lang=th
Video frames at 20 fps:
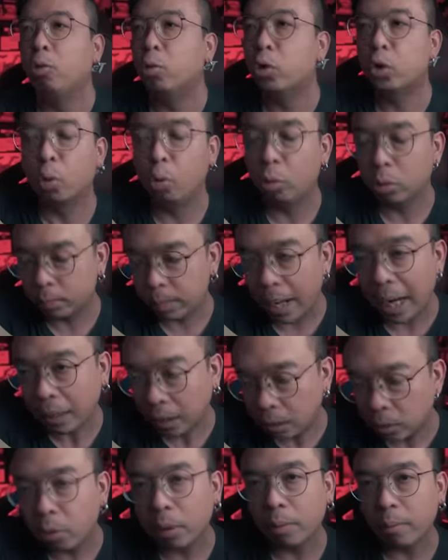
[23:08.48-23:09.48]
ดูตูดพักห
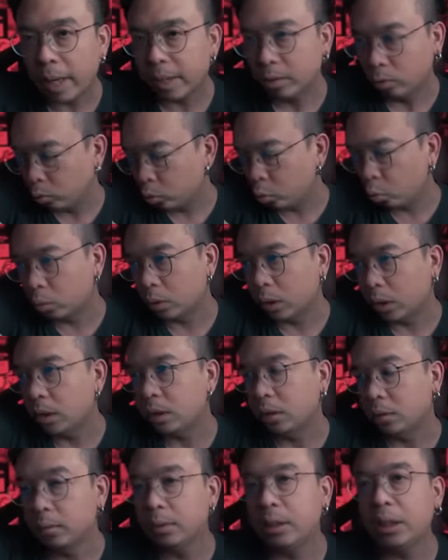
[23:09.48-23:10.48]
นึ่งด้วยแวะดูตูด เอ
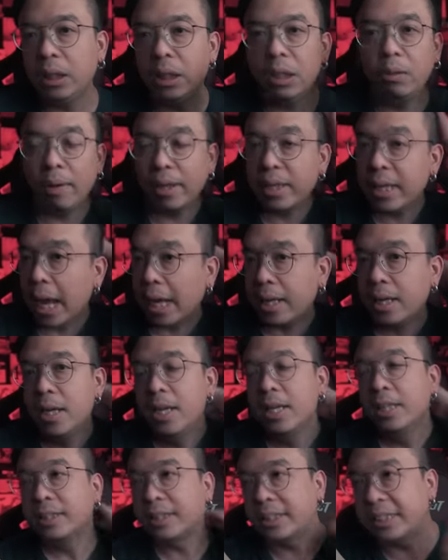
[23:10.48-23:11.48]
อนี่อีเวนต์ใหญ่
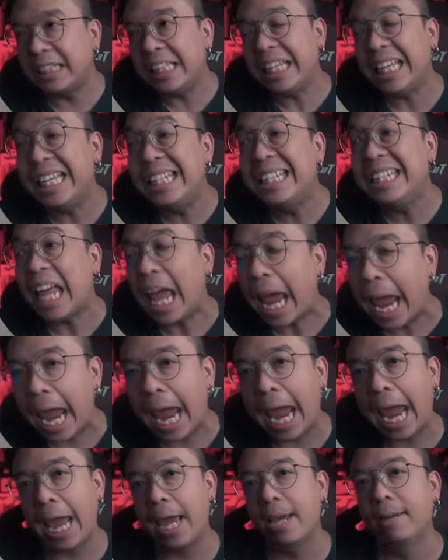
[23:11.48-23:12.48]
ซีนเอ
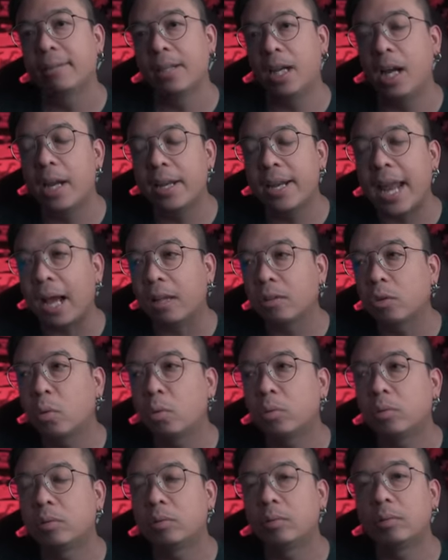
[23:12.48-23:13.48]
เออ หนังทุ
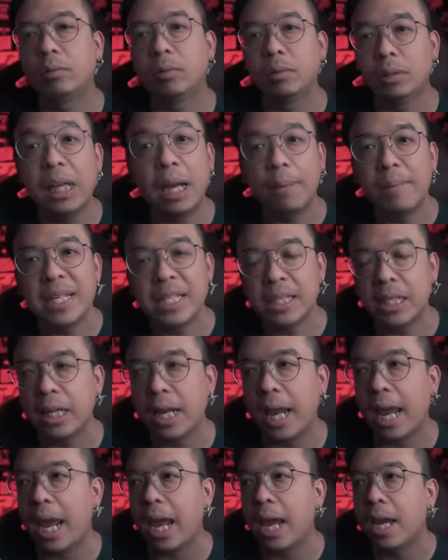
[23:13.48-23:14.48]
กเรื่องมีซีน
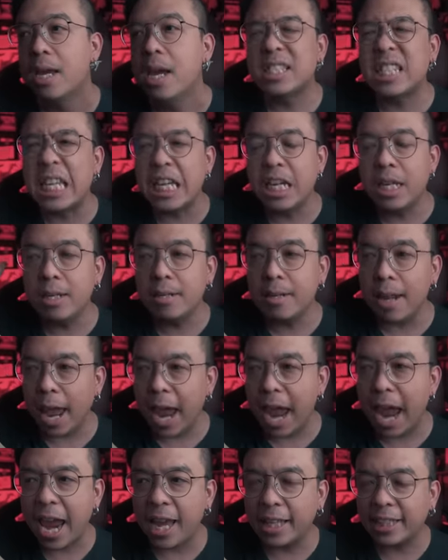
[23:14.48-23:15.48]
เอซีนเอ
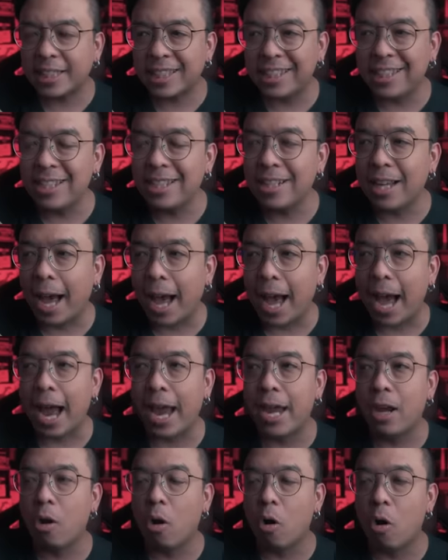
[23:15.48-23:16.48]
ซีนขา
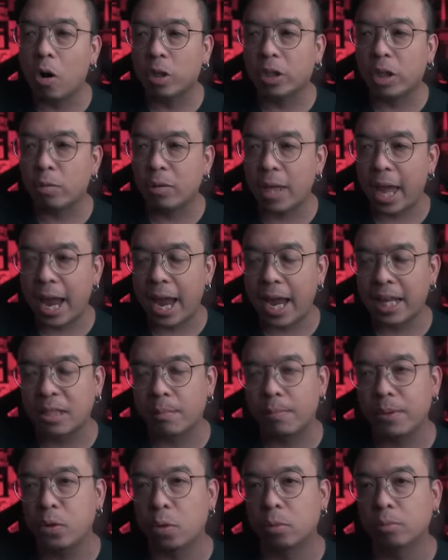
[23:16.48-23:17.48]
ยของหอแตวแตกแหกสั
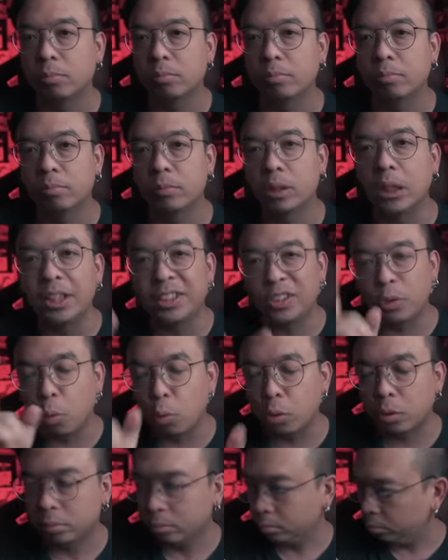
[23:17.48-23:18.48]
มพยศคือตู
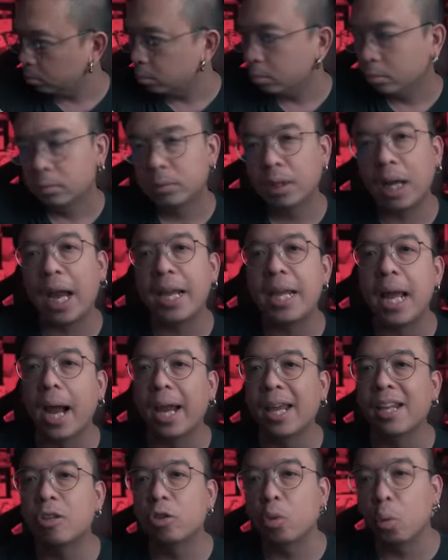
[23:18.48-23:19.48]
ด ใครอยาก
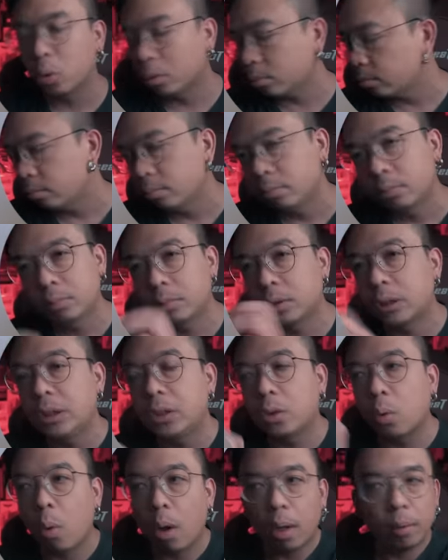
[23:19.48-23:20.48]
เห็นตูด ซื้อ
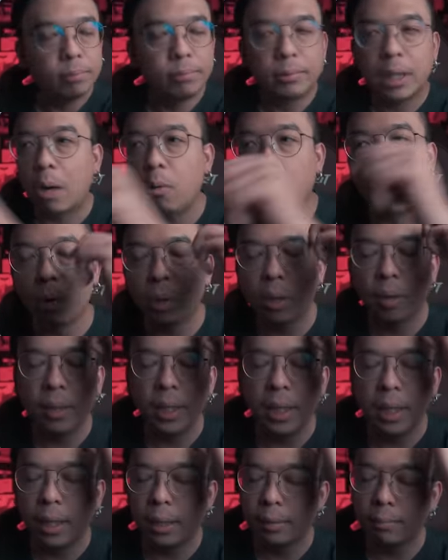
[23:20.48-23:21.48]
ตั๋วเข้าโรงเดี๋ยว
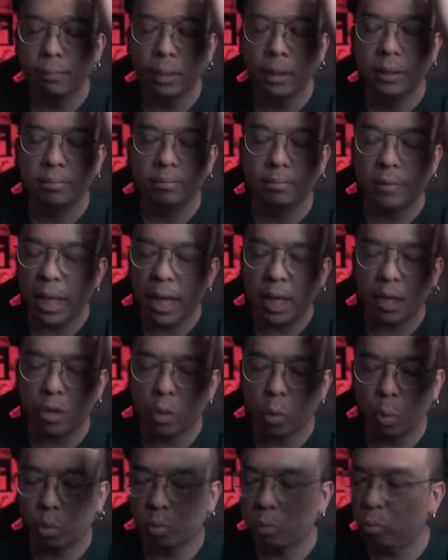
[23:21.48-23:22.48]
นี้เลย มึงได้เห็น
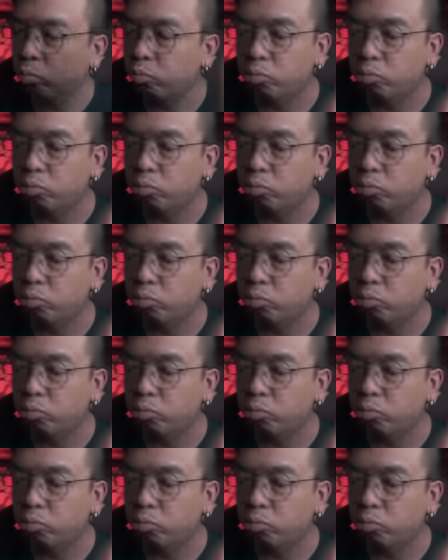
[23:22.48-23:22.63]
ตูด